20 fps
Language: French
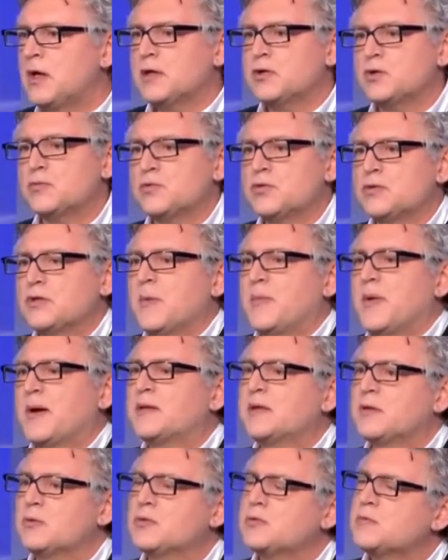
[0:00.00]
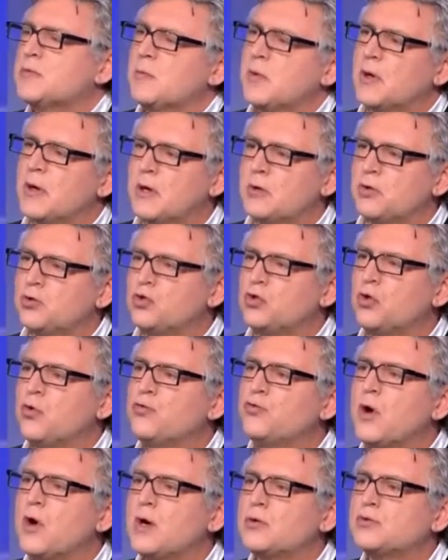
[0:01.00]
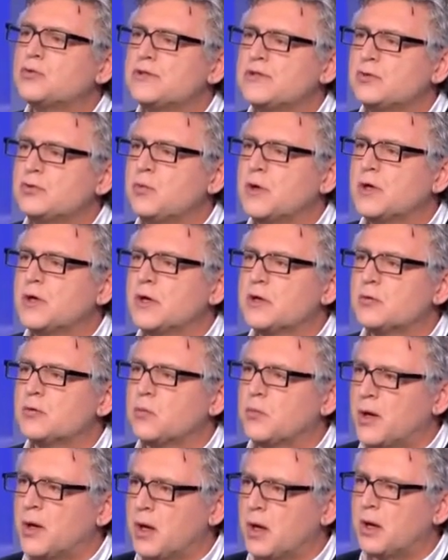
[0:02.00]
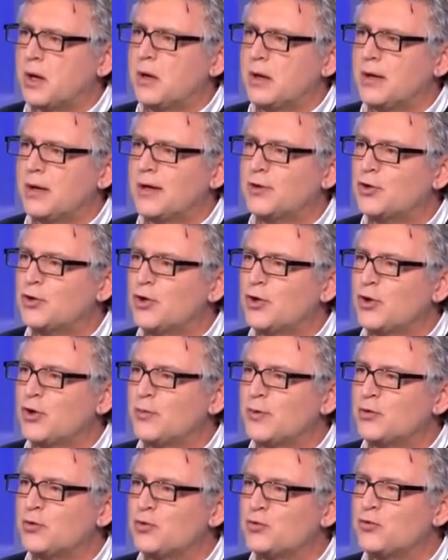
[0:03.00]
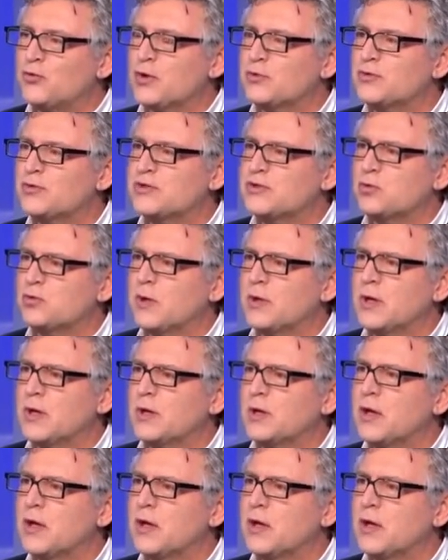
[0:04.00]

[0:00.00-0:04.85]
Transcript: je me suis dit à partir de ce moment-là, le devoir du citoyen, non pas l'électeur, mais le devoir du citoyen qui est